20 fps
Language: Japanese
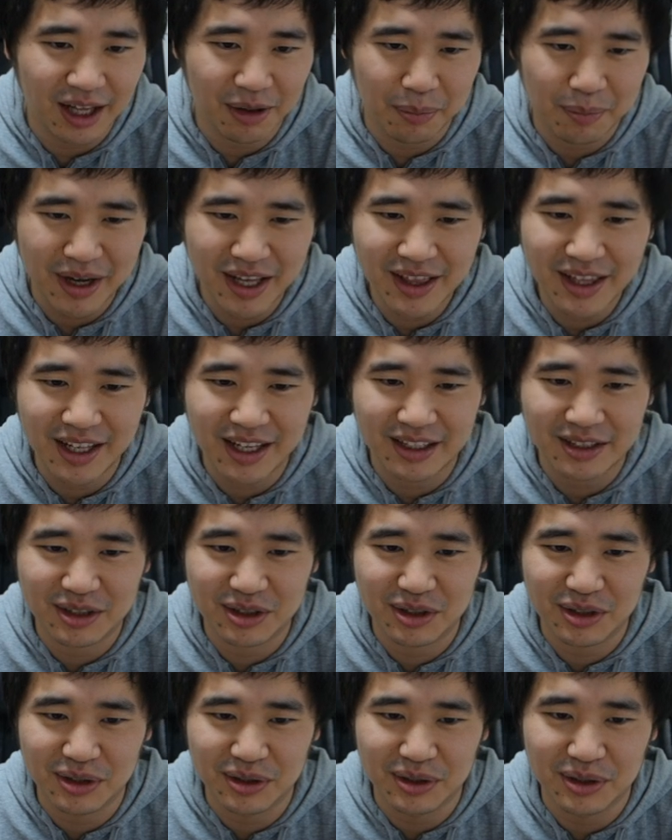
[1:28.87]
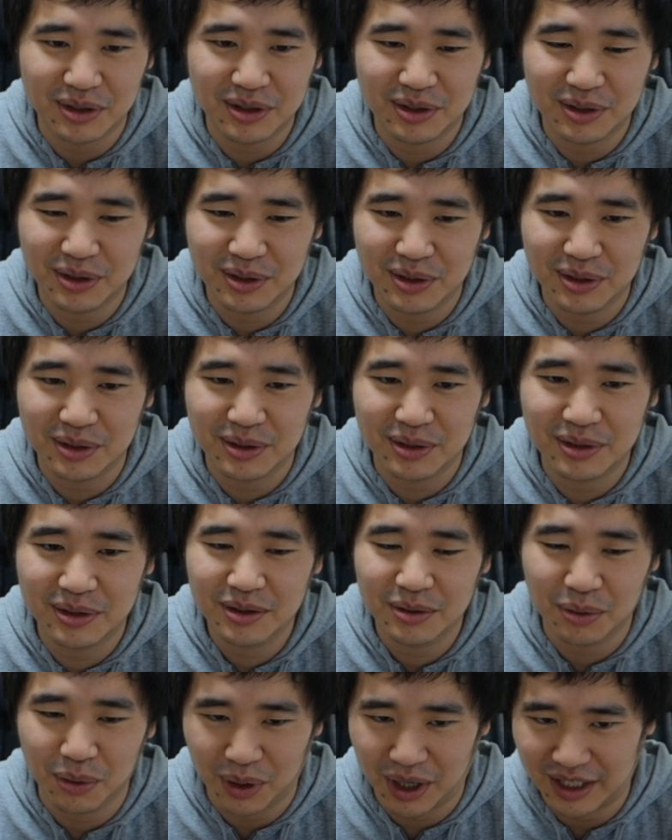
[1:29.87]
あの、メンテナンスする
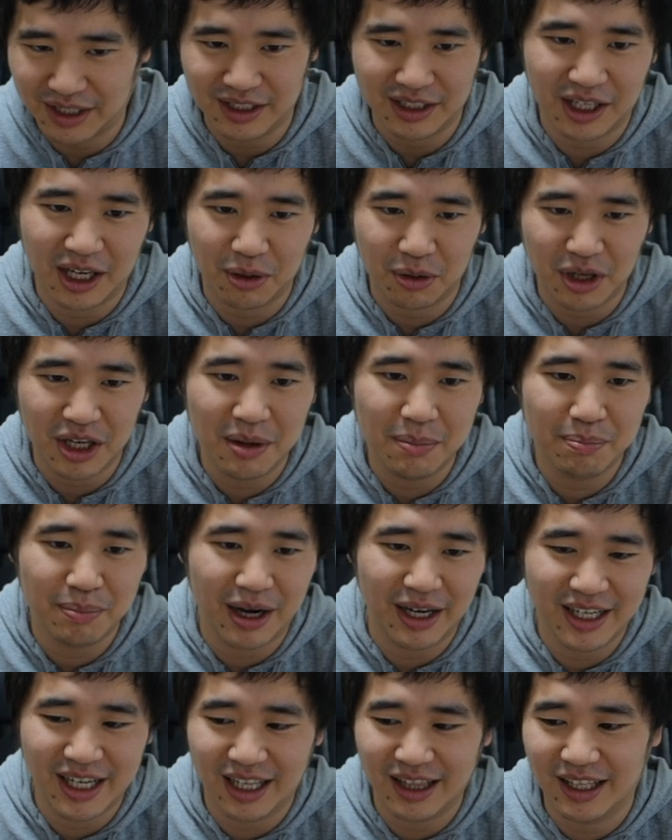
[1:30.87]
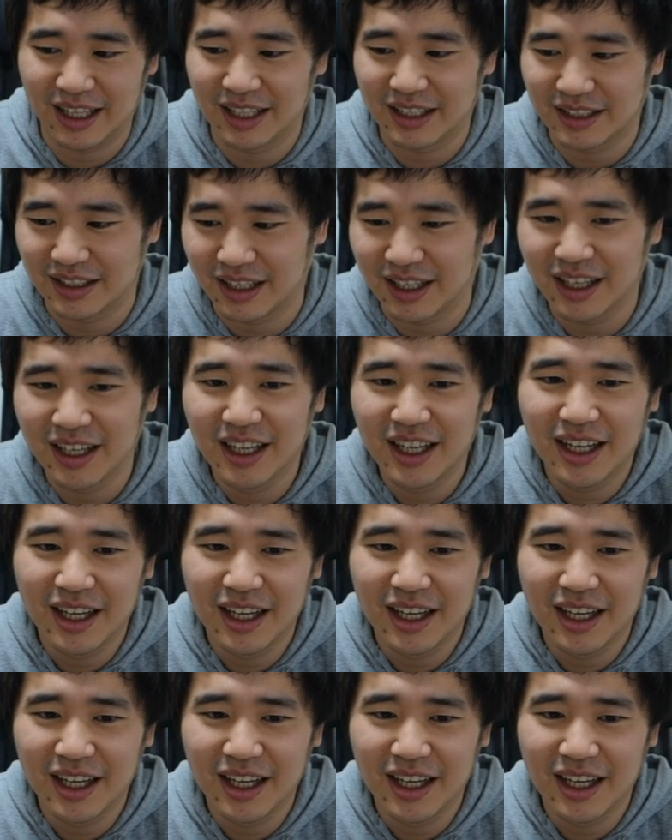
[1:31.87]
のがですね、結構頻繁にあってですね、